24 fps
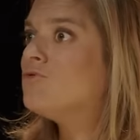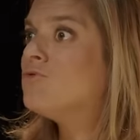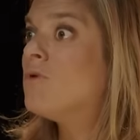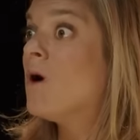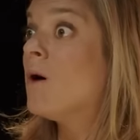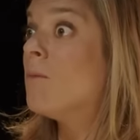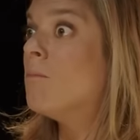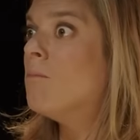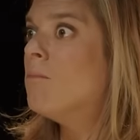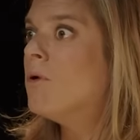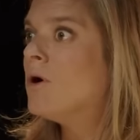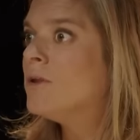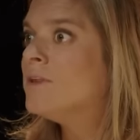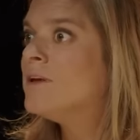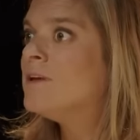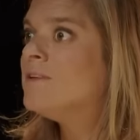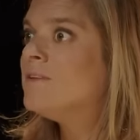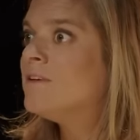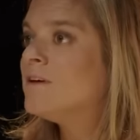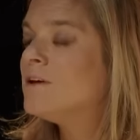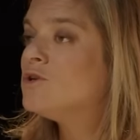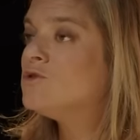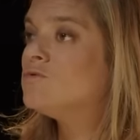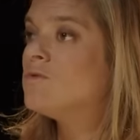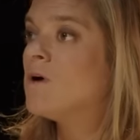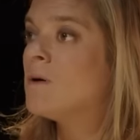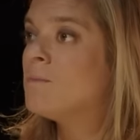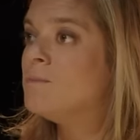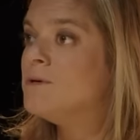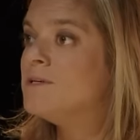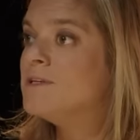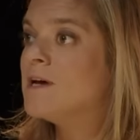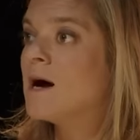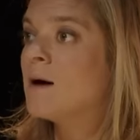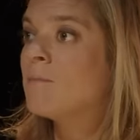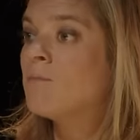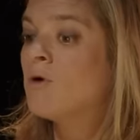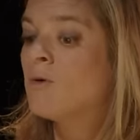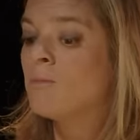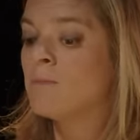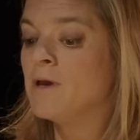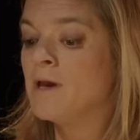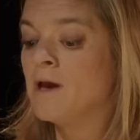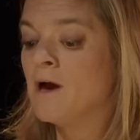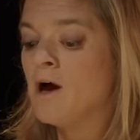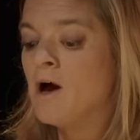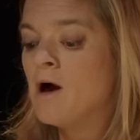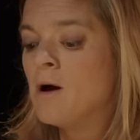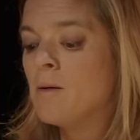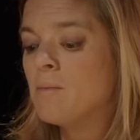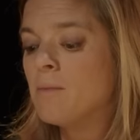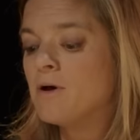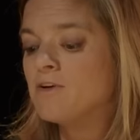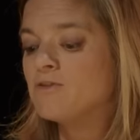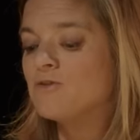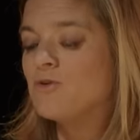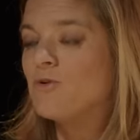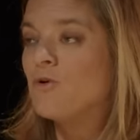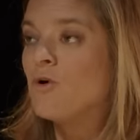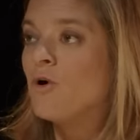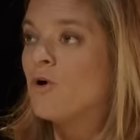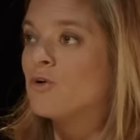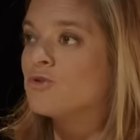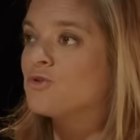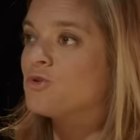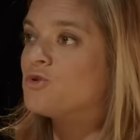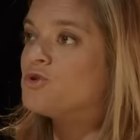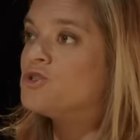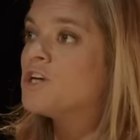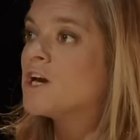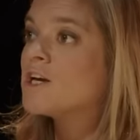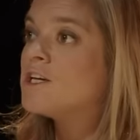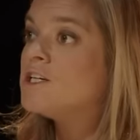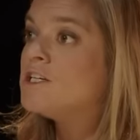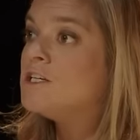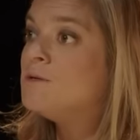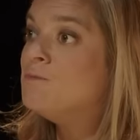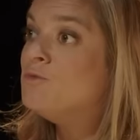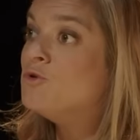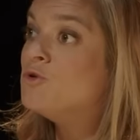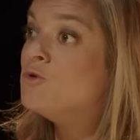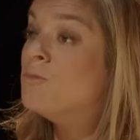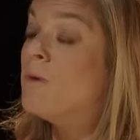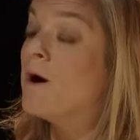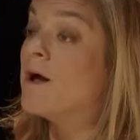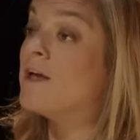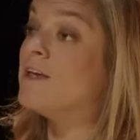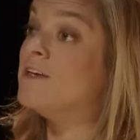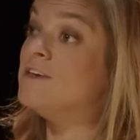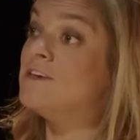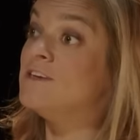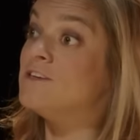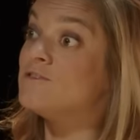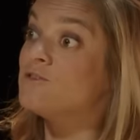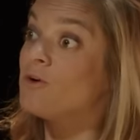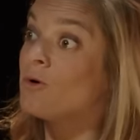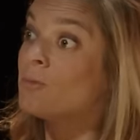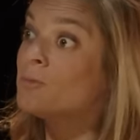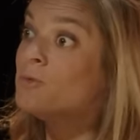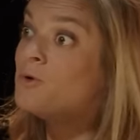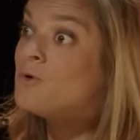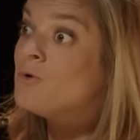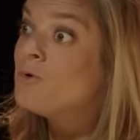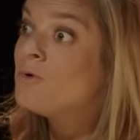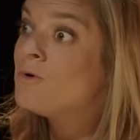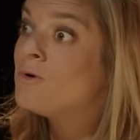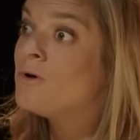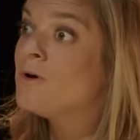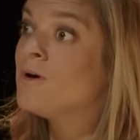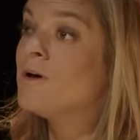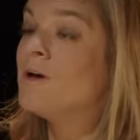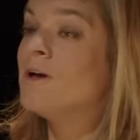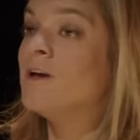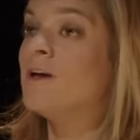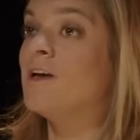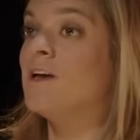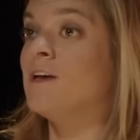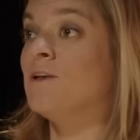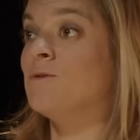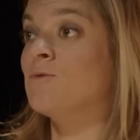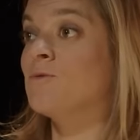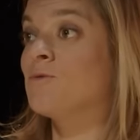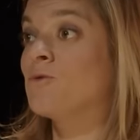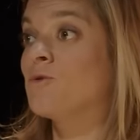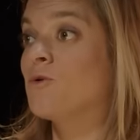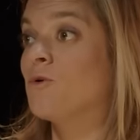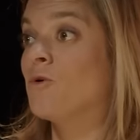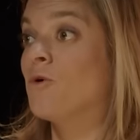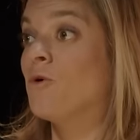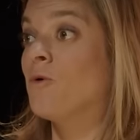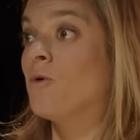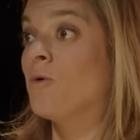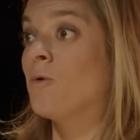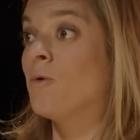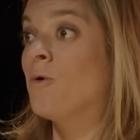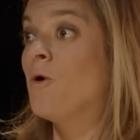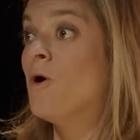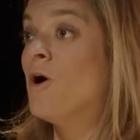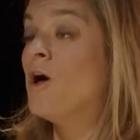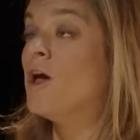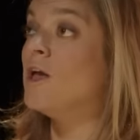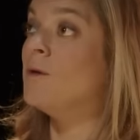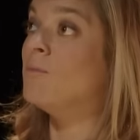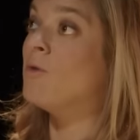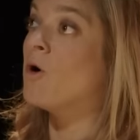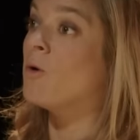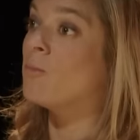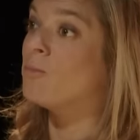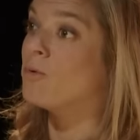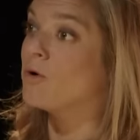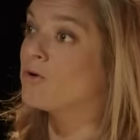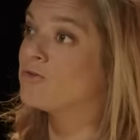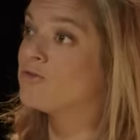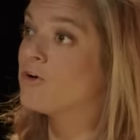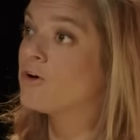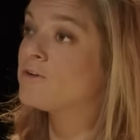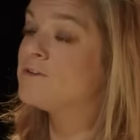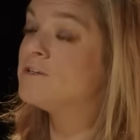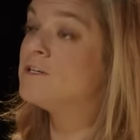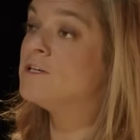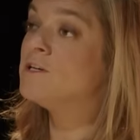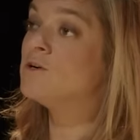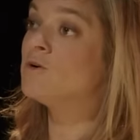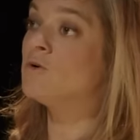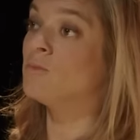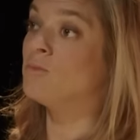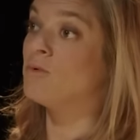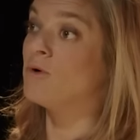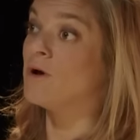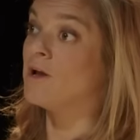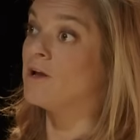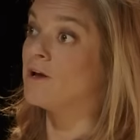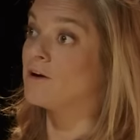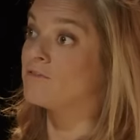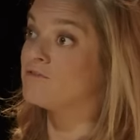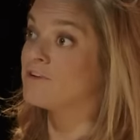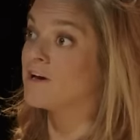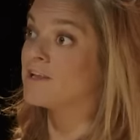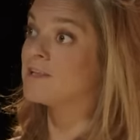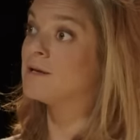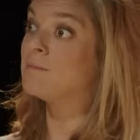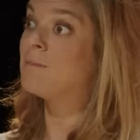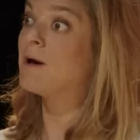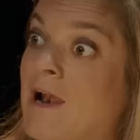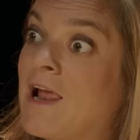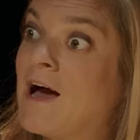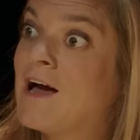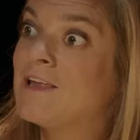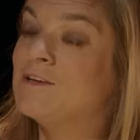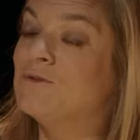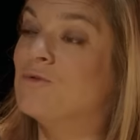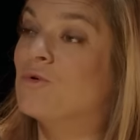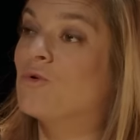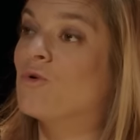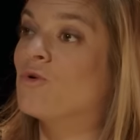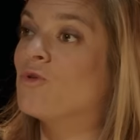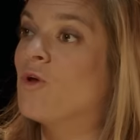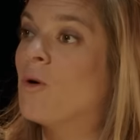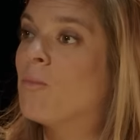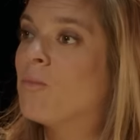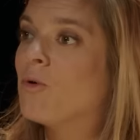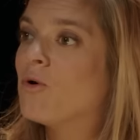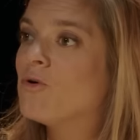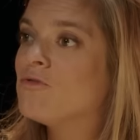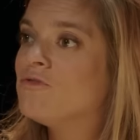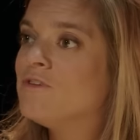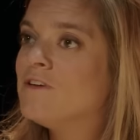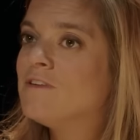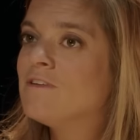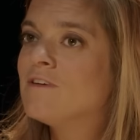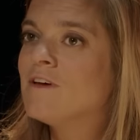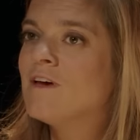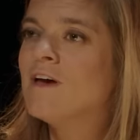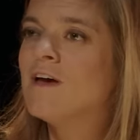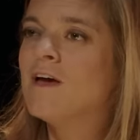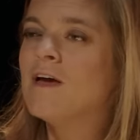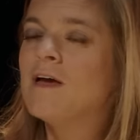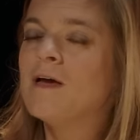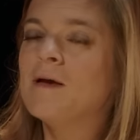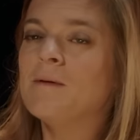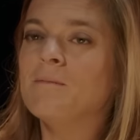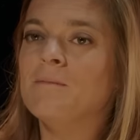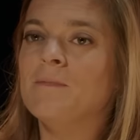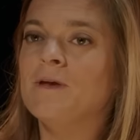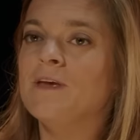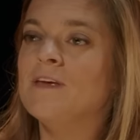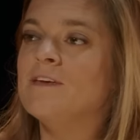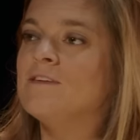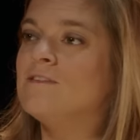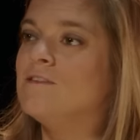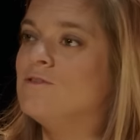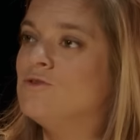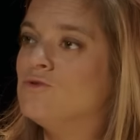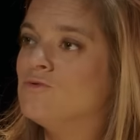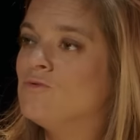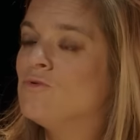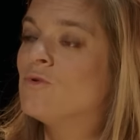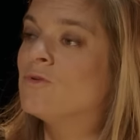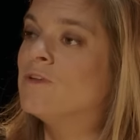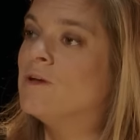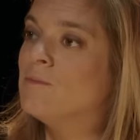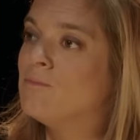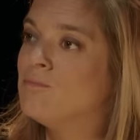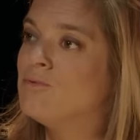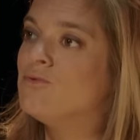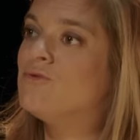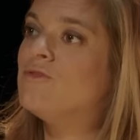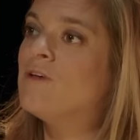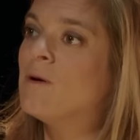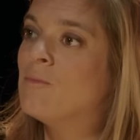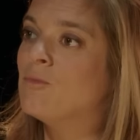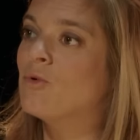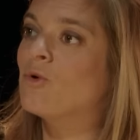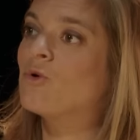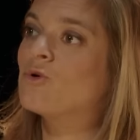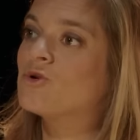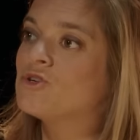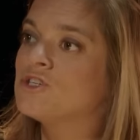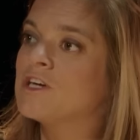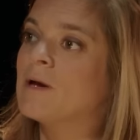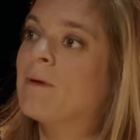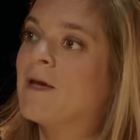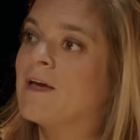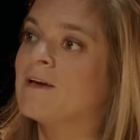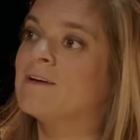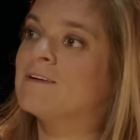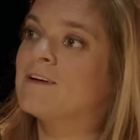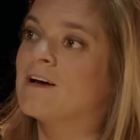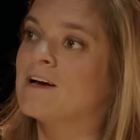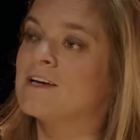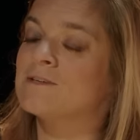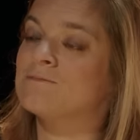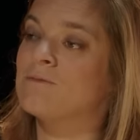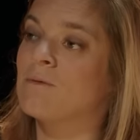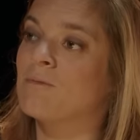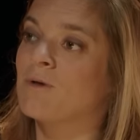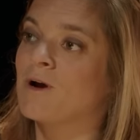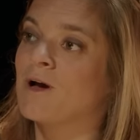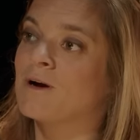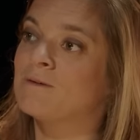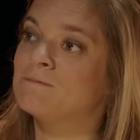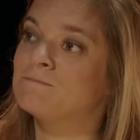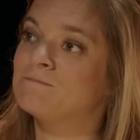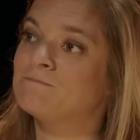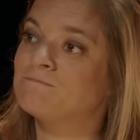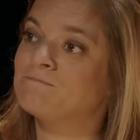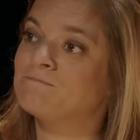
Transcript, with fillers: tout un bon été, tu vois, bizarrement, mais parce que chaque chimio, bah, il sent mieux. Et donc, euh, eh ben, on peut ressortir, on peut aller faire des balades, et donc on en profite. Mais si tu veux, on est plus amoureux que jamais à ce moment-là.